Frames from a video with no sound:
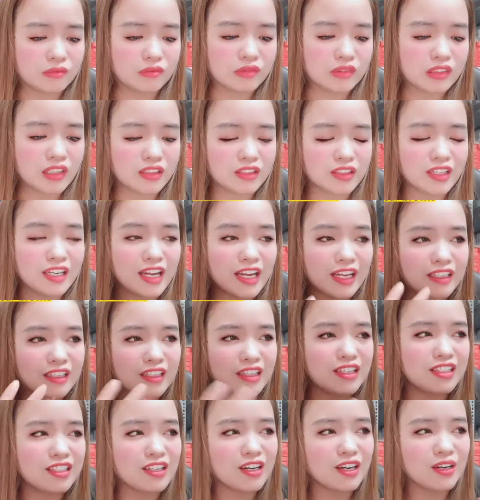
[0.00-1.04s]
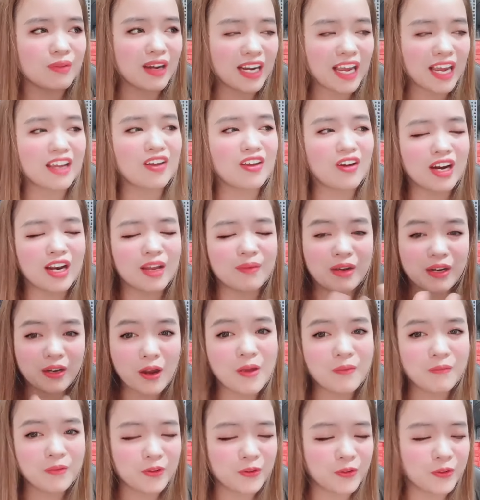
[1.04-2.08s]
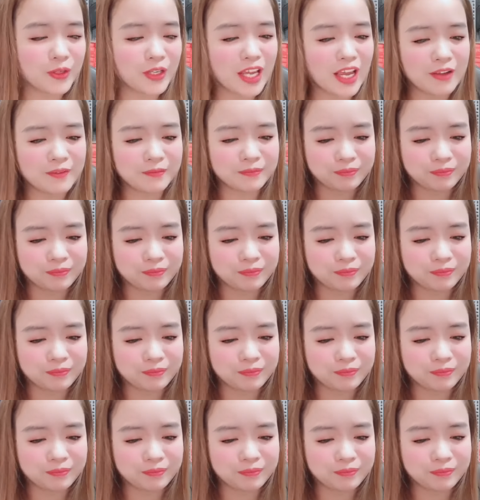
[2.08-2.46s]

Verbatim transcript: có thể là đi chơi ban ngày hoặc là ban đêm thì được nha